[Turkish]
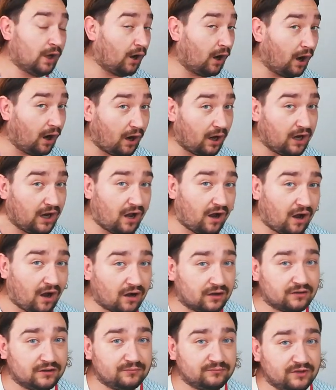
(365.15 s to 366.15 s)
Hala
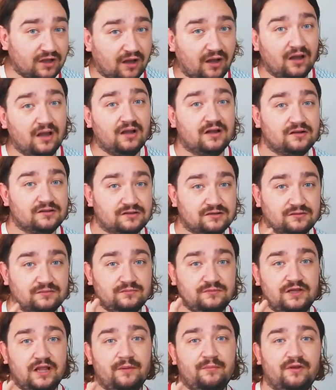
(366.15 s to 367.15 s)
aklımda
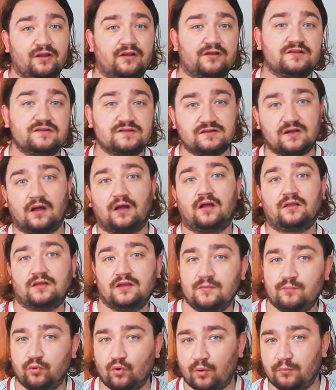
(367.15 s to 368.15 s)
Lemia'nın
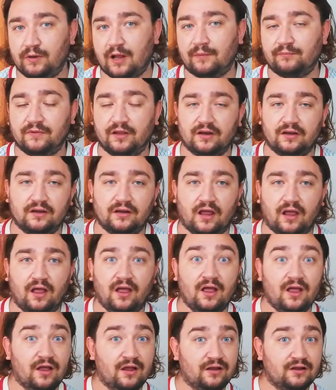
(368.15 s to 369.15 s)
sakatlık problemleriyle
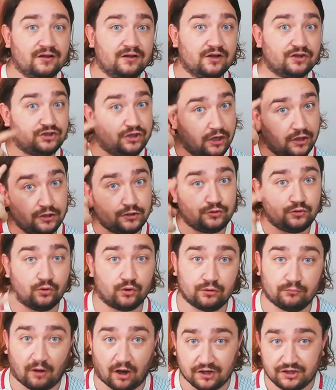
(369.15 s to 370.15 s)
e,
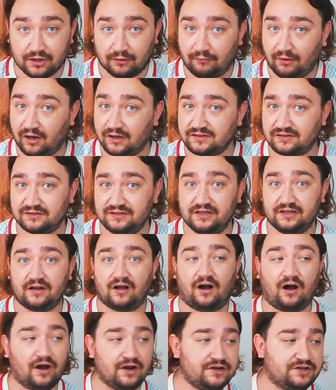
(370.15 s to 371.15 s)
çelişiyorum. Acaba yine
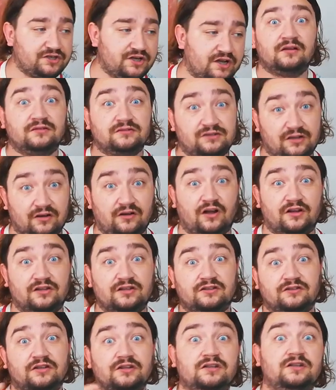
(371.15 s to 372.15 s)
aynı şey
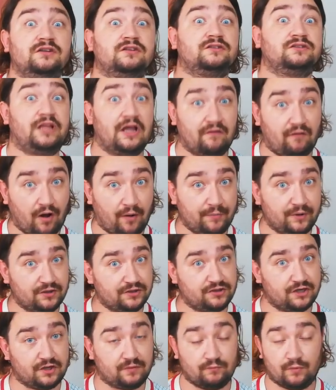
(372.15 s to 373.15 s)
sakatlıkları devam
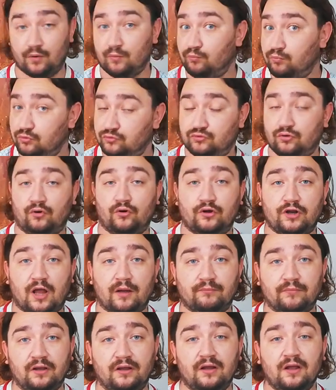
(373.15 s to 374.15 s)
edecek mi? Bu çok
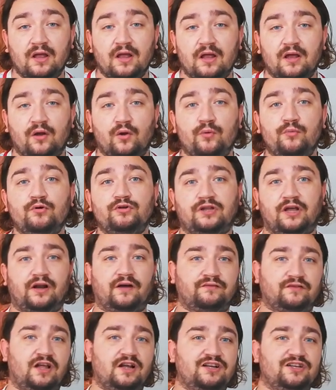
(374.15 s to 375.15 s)
önemli. Öbür
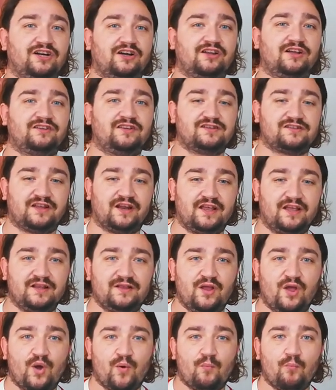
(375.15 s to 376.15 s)
taraftan
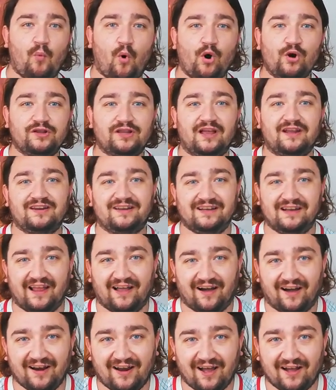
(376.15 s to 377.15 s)
Galatasaray'ın Morder
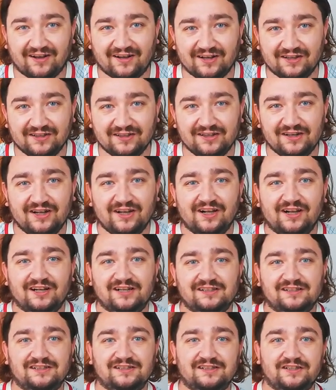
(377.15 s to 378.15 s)
ile alakalı
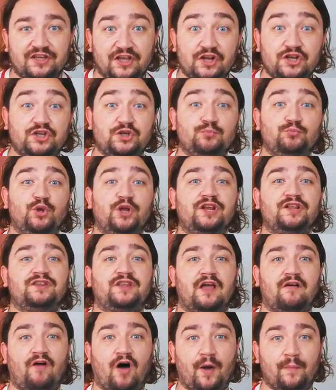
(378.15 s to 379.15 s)
e, girişimleri
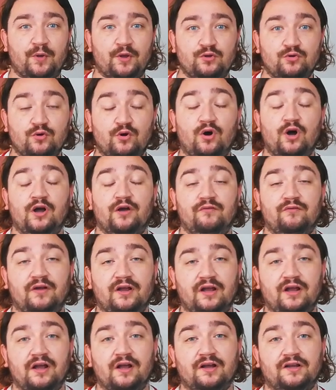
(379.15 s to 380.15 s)
devam ediyor
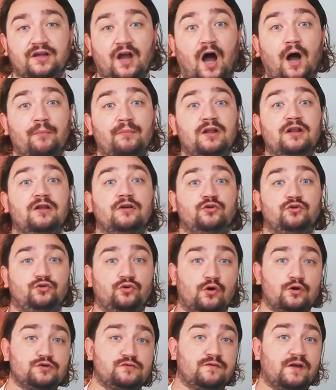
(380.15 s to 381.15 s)
ve Kamil
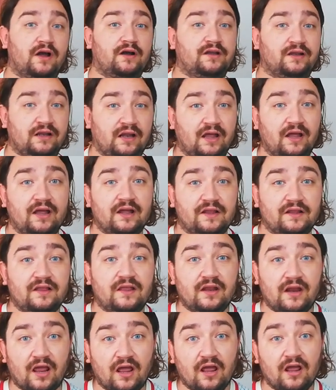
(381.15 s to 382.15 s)
Jozviak ile
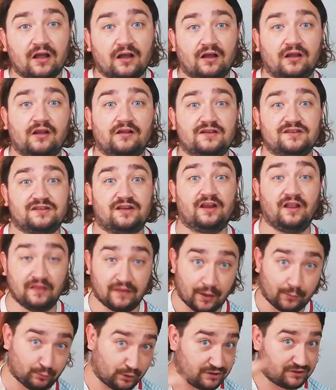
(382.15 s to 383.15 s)
yine Galatasaray'ın
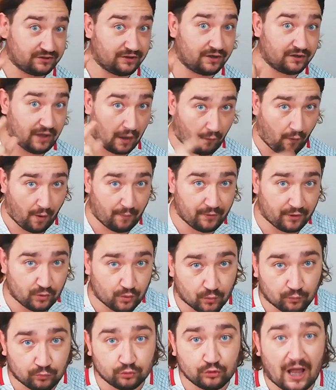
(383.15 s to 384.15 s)
temasları devam
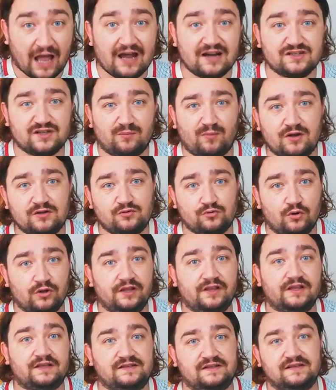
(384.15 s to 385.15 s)
ediyor. Bunu her zaman
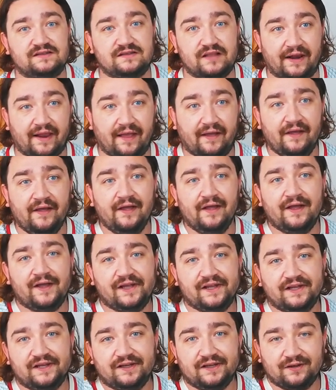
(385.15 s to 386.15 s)
söyledik sizlere.
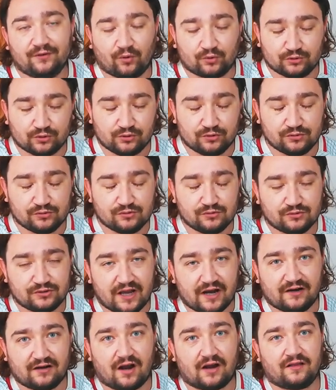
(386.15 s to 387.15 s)
E, onu e,
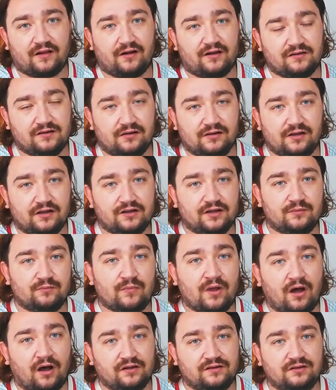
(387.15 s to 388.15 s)
tekrardan
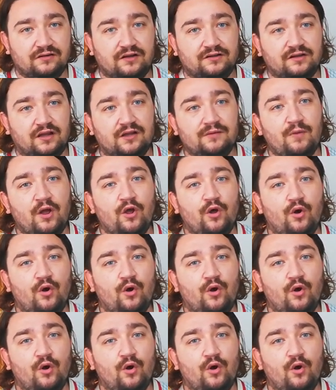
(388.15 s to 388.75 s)
hatırlatalım. hatırlatalım.